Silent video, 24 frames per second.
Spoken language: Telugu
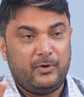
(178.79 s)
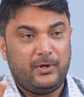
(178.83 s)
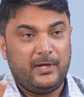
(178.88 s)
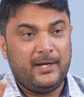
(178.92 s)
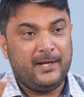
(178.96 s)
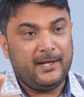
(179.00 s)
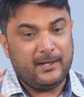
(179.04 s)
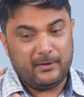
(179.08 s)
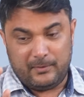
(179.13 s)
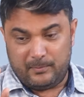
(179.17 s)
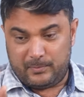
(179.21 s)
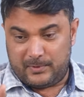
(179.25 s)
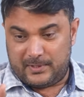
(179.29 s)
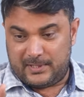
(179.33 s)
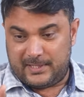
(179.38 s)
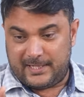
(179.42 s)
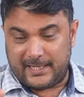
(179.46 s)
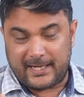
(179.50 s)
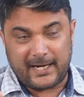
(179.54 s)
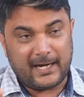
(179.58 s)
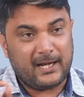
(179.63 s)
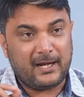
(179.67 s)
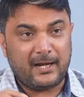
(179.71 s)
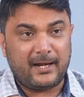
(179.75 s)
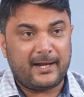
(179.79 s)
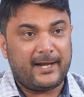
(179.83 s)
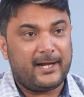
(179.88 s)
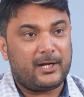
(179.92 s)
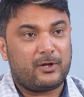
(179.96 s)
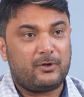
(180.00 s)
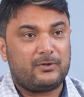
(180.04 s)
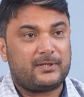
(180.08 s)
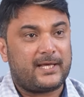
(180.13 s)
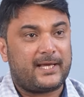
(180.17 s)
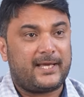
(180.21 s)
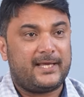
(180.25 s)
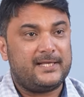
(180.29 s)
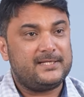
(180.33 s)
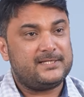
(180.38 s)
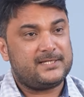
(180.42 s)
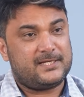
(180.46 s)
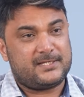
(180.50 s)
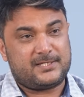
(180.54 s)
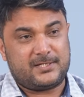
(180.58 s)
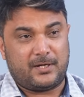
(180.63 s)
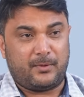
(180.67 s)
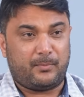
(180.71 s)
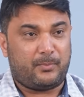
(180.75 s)
ఎన్ని టికెట్ల రేట్లు
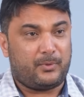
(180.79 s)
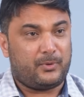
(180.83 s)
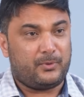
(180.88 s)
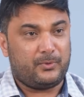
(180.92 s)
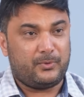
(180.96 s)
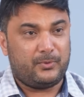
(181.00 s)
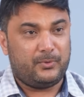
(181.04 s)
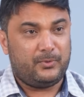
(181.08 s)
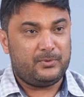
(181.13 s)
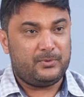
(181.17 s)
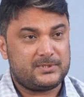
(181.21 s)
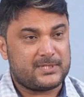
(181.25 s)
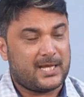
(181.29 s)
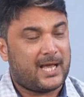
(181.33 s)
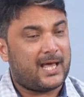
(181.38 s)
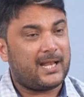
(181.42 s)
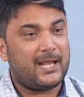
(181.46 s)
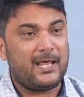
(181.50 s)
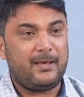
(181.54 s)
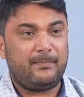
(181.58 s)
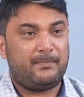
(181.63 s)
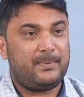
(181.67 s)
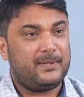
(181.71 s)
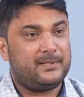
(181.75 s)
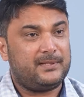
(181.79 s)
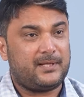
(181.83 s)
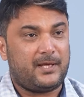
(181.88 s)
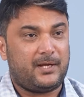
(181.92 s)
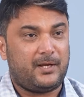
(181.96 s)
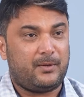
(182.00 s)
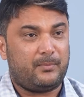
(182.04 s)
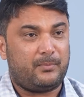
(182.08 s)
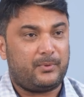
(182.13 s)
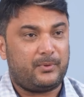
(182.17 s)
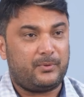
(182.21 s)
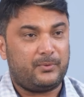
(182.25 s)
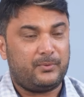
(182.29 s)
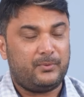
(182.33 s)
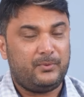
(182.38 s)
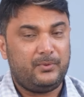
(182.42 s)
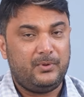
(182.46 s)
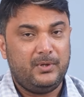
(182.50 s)
తగ్గించేసినప్పుడు చాలా ఇబ్బంది అయినప్పుడు